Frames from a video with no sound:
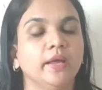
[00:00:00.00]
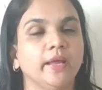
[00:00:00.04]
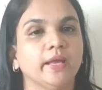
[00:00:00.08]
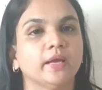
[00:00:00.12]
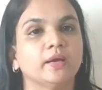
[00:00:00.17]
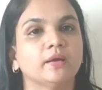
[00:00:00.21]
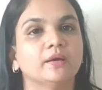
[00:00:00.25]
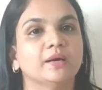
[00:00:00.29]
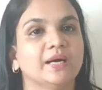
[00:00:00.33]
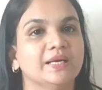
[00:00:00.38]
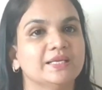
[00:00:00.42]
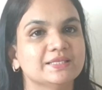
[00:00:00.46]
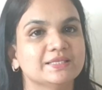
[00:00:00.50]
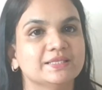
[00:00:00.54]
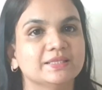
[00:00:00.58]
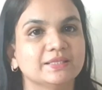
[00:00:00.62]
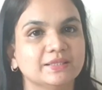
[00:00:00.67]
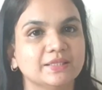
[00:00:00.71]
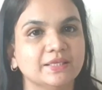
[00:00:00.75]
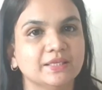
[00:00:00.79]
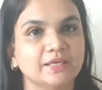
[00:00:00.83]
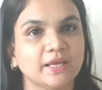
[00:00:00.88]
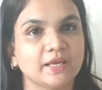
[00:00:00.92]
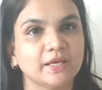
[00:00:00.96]
एक
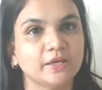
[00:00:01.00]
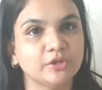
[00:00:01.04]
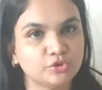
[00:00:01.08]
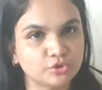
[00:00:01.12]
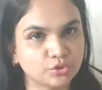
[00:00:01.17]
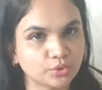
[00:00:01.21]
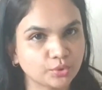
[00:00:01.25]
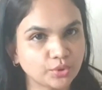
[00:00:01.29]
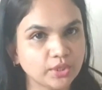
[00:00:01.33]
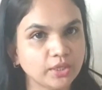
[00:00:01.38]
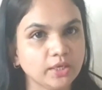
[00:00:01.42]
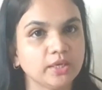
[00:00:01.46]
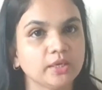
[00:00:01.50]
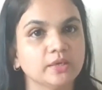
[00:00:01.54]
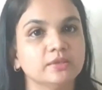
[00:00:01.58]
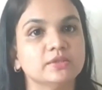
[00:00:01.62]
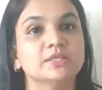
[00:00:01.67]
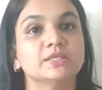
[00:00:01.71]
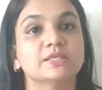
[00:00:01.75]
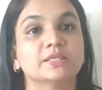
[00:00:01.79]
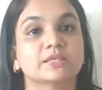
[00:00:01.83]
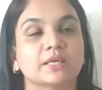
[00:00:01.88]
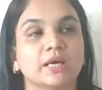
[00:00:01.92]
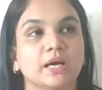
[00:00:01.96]
आंसर देना है जो कि
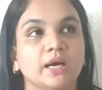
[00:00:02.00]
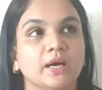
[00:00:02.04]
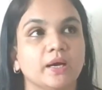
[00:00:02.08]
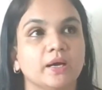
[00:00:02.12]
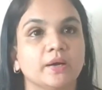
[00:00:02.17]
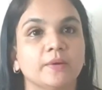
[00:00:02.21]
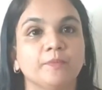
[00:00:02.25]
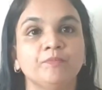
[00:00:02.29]
जिसका